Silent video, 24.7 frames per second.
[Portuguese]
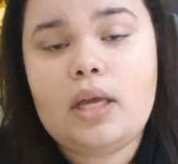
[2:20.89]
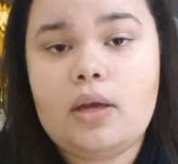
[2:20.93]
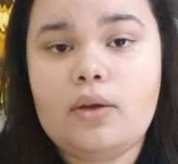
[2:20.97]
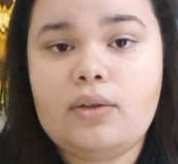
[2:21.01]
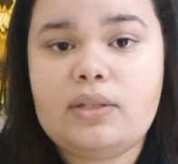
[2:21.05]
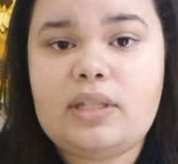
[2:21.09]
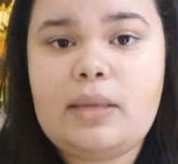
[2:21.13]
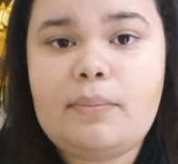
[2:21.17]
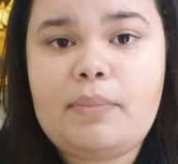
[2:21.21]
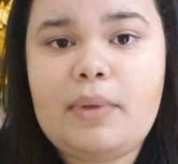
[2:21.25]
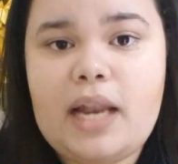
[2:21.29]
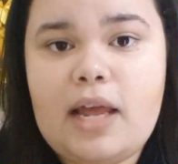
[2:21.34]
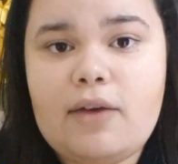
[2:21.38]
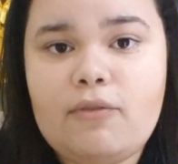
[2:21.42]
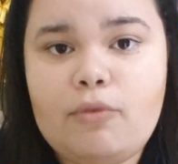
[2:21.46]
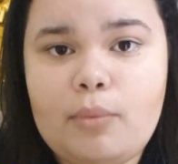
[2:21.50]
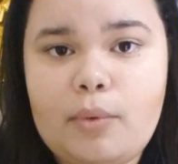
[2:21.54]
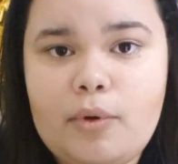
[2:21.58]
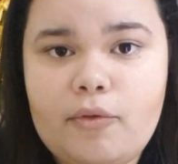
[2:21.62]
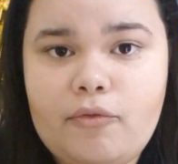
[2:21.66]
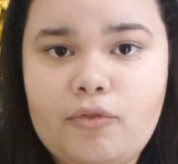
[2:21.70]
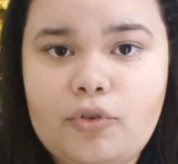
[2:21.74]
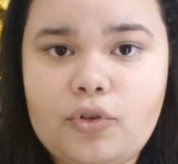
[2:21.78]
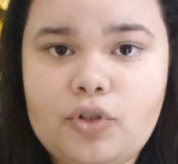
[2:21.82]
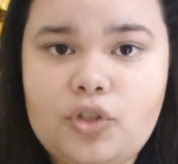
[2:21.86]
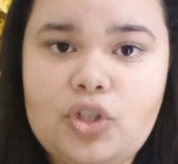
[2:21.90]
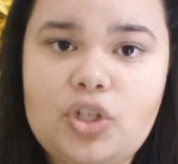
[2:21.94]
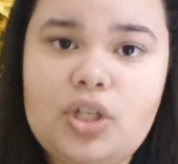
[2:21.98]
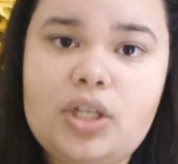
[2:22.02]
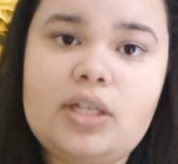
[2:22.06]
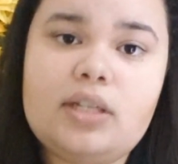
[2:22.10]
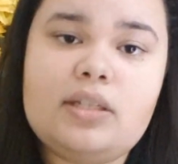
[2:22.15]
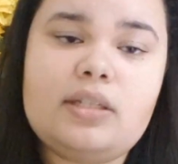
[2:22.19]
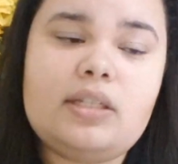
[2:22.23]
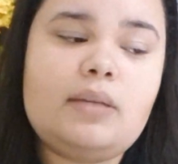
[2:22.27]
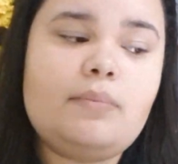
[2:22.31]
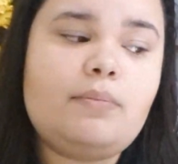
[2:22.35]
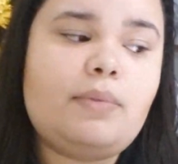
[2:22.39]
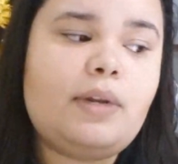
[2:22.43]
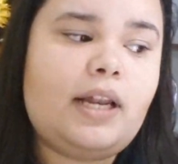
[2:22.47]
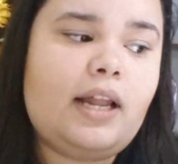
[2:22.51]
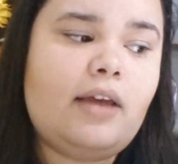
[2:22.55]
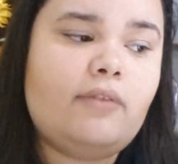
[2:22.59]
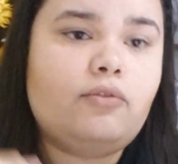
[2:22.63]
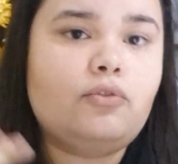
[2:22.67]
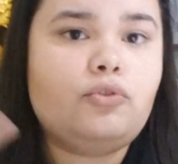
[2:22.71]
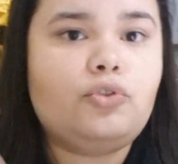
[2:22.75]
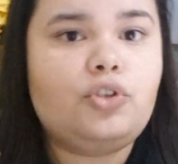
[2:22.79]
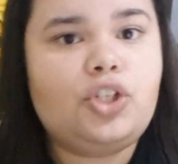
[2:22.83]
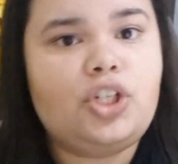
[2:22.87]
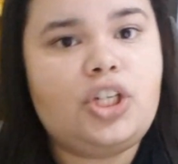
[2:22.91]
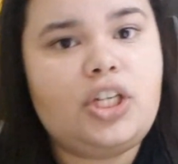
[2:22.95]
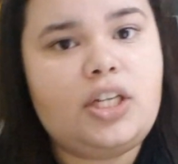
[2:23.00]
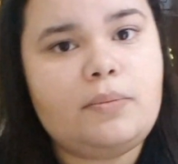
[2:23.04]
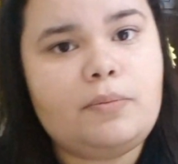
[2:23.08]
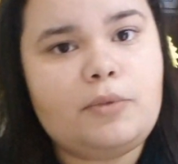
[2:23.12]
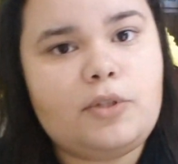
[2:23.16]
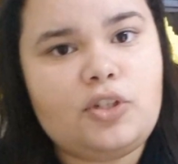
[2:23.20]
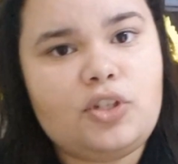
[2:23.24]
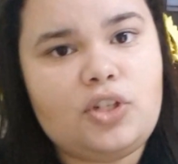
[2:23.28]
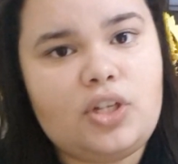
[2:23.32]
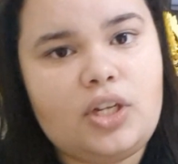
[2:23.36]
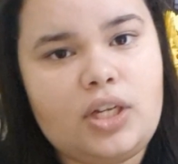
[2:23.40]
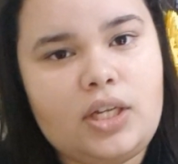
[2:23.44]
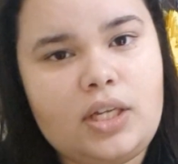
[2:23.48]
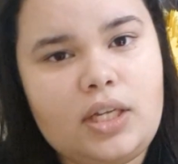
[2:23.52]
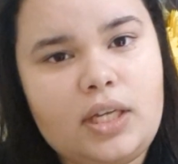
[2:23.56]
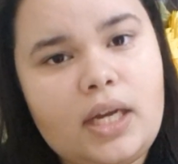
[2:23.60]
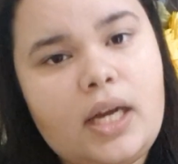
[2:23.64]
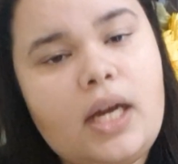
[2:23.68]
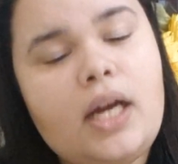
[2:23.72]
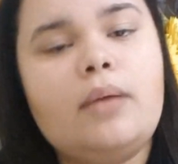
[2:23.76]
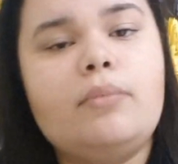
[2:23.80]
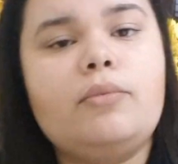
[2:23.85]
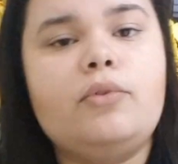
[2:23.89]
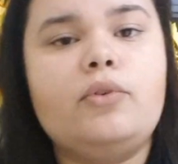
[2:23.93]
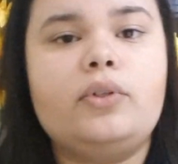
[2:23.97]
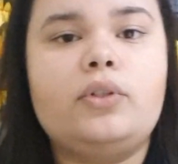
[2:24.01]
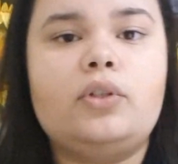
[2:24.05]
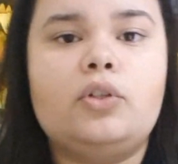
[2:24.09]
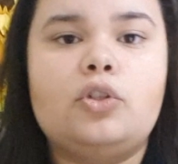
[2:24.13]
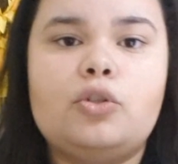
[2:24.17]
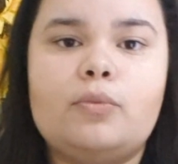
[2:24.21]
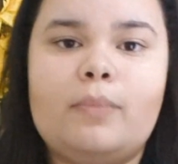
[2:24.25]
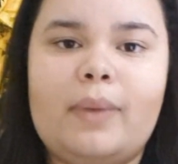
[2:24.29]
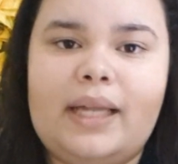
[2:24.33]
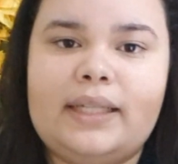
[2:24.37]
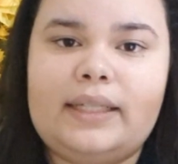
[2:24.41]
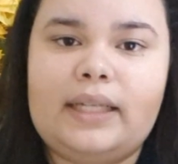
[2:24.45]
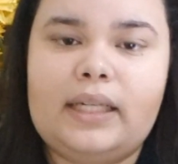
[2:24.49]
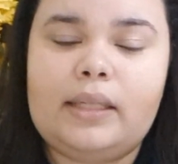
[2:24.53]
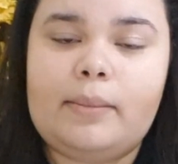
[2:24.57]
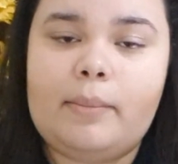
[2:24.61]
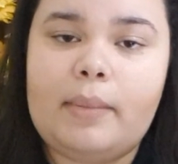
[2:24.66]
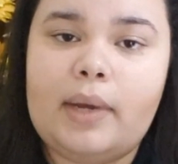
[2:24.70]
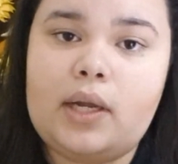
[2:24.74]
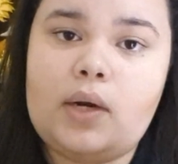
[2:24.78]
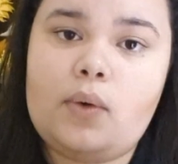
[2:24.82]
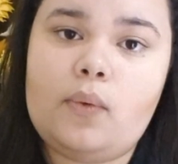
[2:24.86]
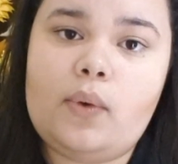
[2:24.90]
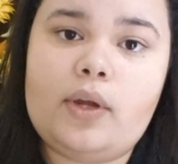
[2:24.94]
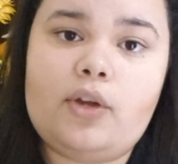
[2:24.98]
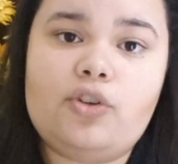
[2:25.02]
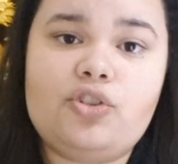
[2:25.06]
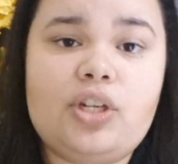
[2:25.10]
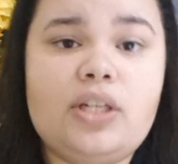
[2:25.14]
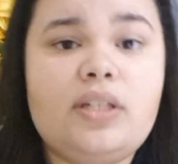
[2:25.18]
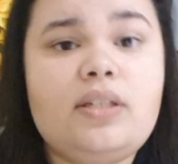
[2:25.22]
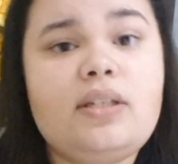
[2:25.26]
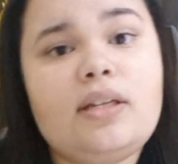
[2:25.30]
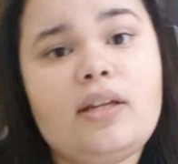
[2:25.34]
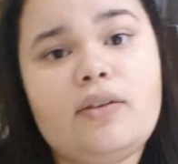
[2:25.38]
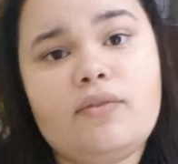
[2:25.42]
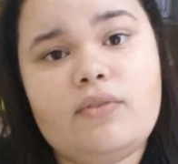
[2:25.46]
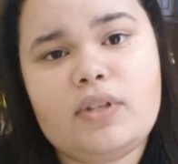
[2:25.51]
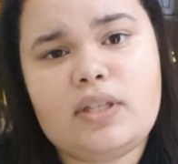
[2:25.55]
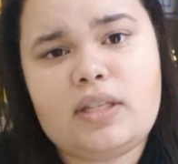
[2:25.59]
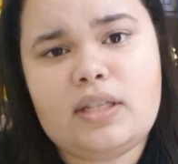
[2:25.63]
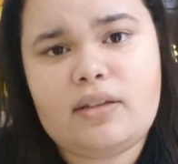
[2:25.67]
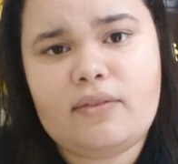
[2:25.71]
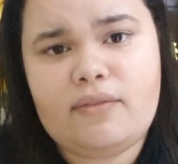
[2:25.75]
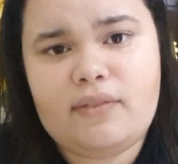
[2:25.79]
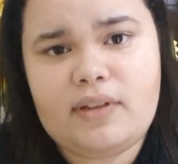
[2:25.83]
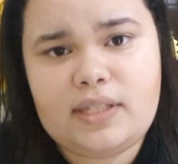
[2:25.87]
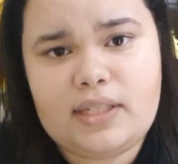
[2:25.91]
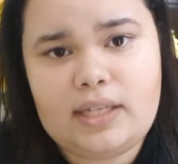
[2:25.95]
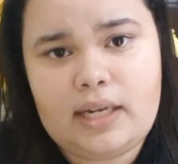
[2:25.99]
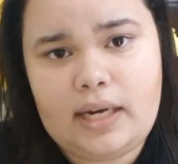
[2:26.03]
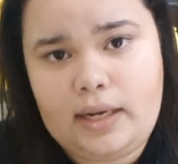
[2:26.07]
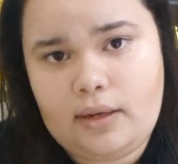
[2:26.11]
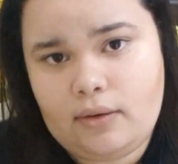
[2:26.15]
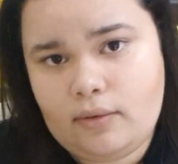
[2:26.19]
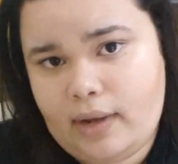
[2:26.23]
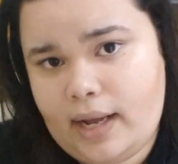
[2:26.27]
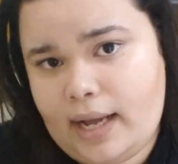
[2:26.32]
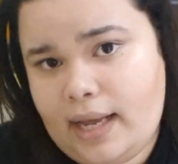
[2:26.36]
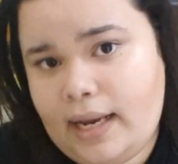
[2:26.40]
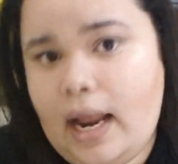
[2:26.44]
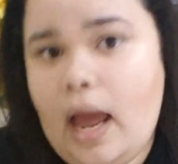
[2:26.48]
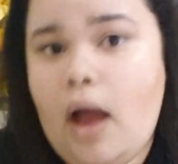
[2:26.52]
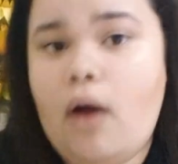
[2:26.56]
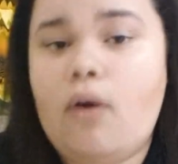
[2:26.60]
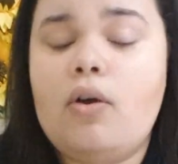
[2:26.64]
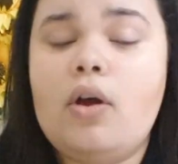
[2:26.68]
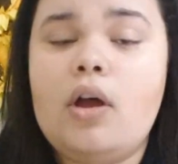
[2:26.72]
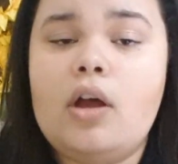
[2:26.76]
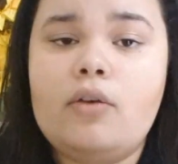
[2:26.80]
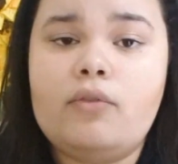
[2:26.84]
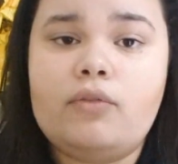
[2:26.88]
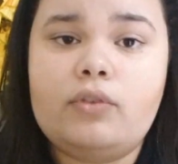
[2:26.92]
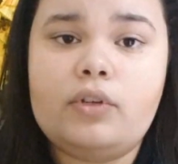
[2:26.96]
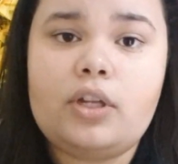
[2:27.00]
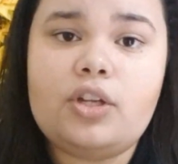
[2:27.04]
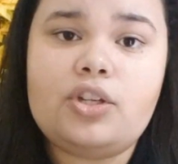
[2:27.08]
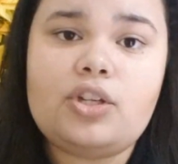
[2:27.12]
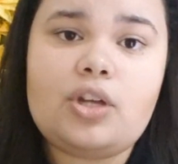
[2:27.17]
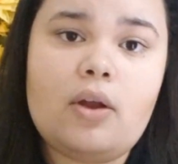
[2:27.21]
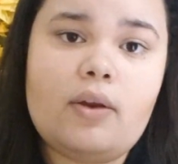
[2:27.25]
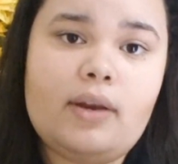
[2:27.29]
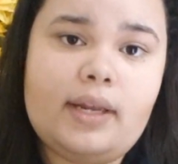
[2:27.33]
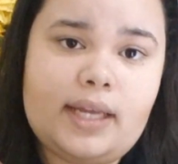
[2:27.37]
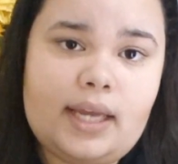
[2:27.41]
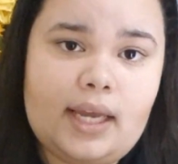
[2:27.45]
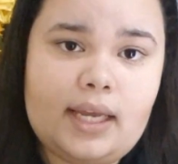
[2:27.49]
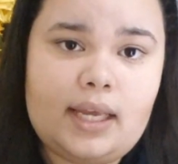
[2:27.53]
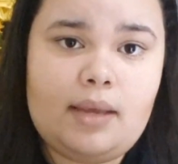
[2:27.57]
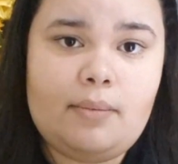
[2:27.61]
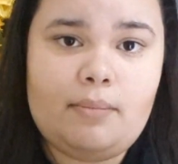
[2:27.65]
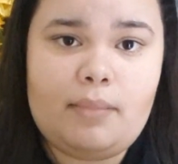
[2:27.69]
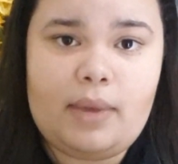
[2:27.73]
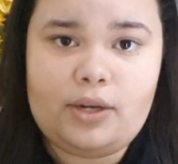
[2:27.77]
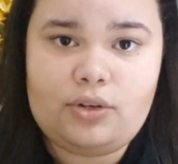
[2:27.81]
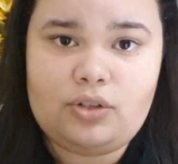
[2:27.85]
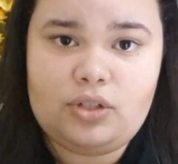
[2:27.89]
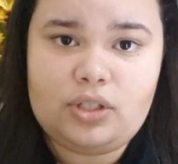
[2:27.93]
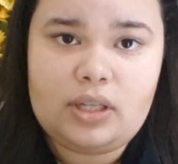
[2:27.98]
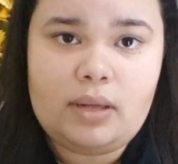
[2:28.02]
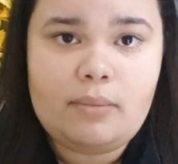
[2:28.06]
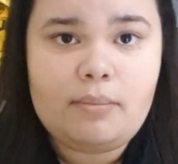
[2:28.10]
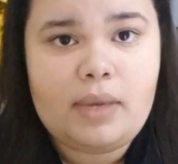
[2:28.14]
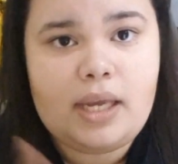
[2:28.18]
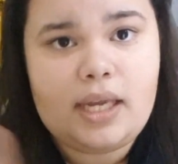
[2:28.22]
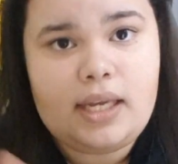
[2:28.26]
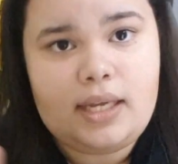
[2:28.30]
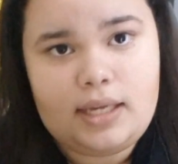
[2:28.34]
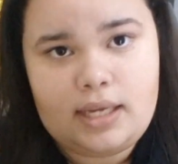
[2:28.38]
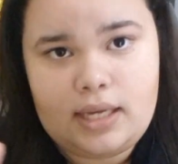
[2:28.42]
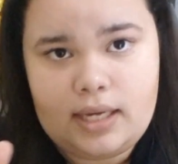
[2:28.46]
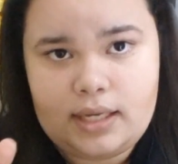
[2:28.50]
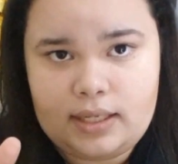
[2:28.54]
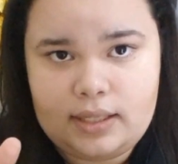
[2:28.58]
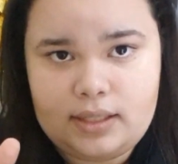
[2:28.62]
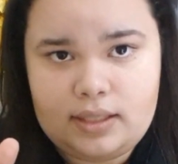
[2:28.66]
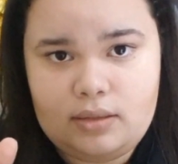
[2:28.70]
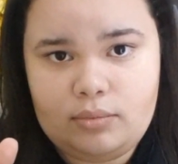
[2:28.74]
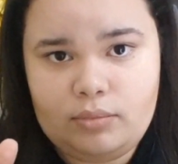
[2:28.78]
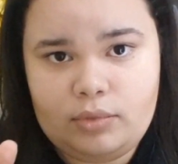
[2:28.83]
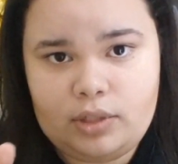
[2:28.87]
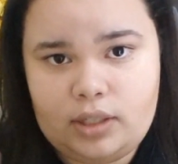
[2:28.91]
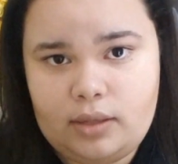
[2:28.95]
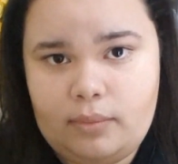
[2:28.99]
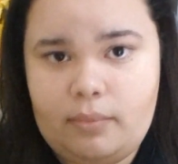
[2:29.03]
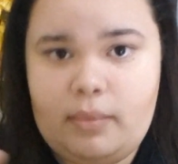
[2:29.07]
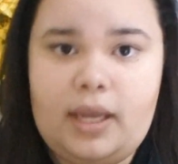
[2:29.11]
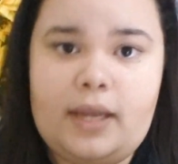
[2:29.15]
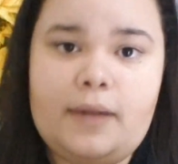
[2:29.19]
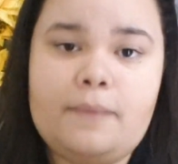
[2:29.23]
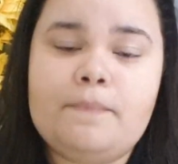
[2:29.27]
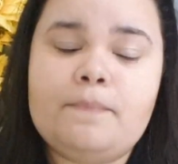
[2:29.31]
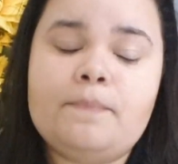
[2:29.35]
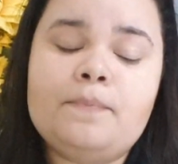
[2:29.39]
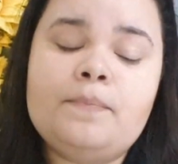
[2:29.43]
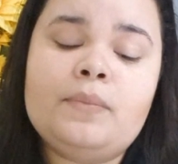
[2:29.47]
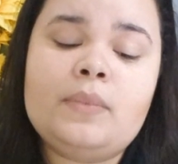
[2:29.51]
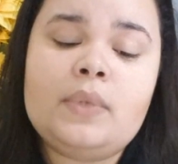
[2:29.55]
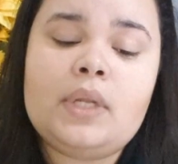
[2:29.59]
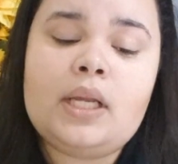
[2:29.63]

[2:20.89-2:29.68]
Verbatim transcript: Eu sempre levo uma frutinha, sempre levo um chips de inhame ou então de batata baroa, que eu já ensinei vocês a fazer aqui no canal. Vou deixar o link aqui embaixo também e aqui em cima também.